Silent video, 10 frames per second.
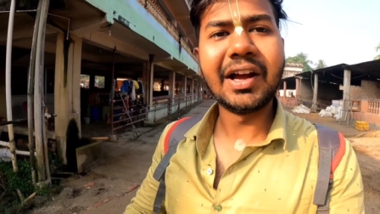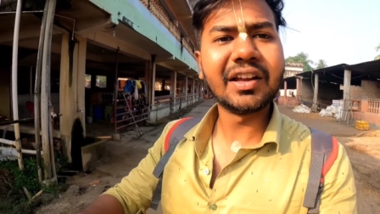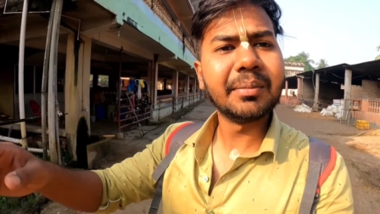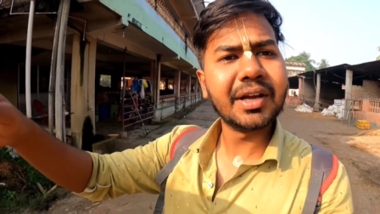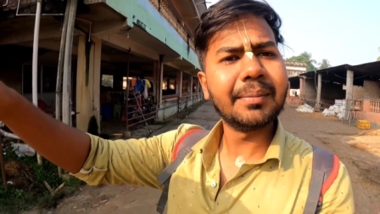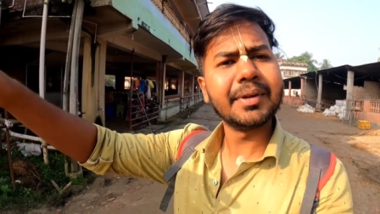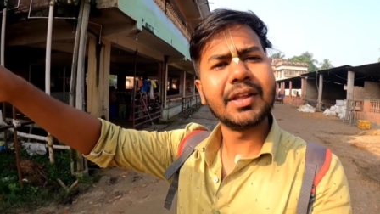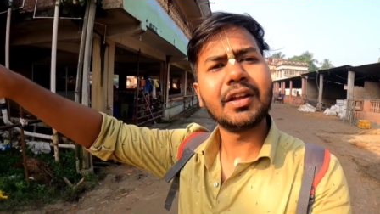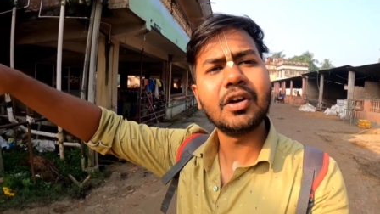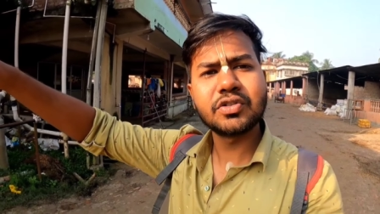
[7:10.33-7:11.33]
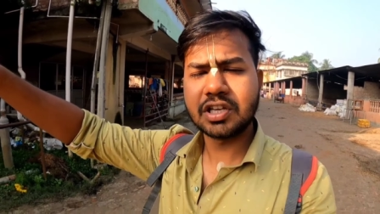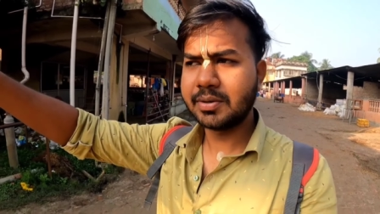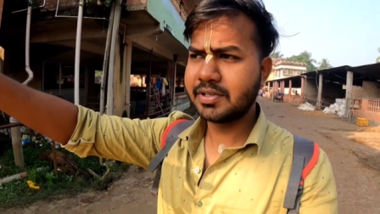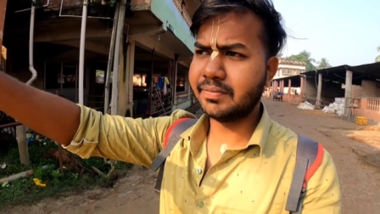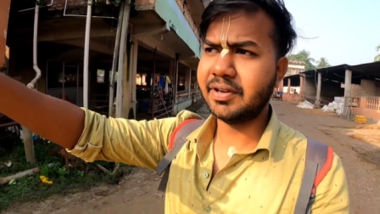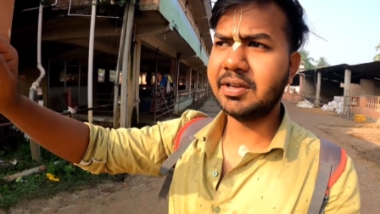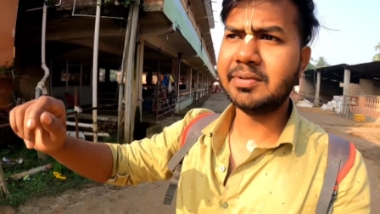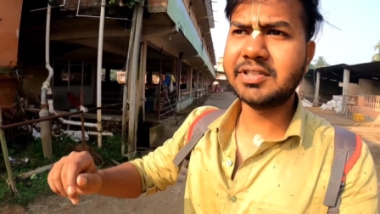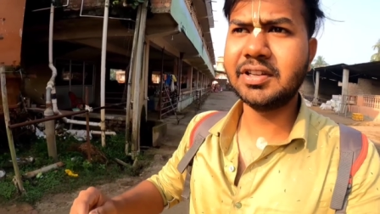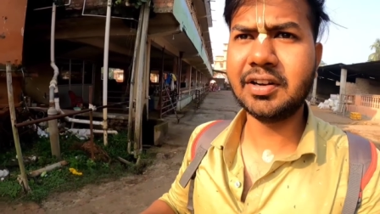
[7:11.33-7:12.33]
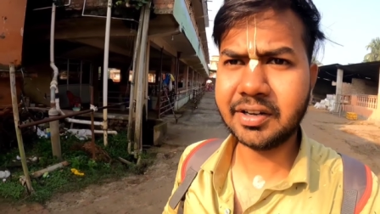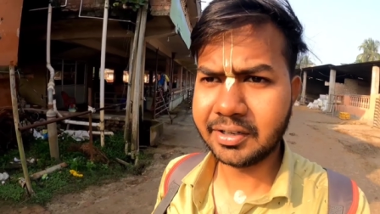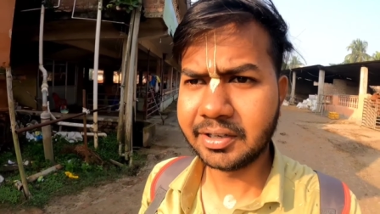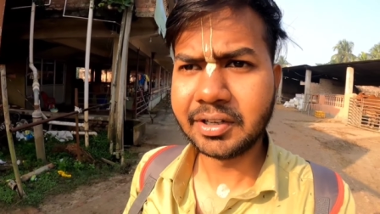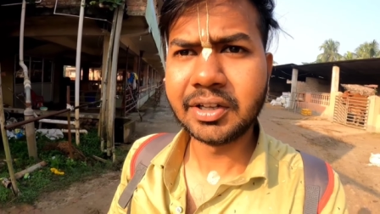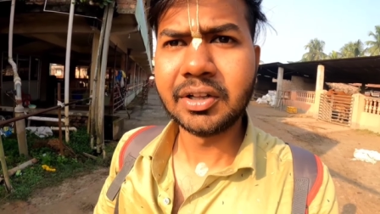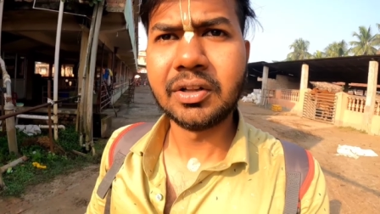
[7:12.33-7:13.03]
आगे मैं यहाँ पे देख रहा हूँ साफ़ सफाई भी चल रहा है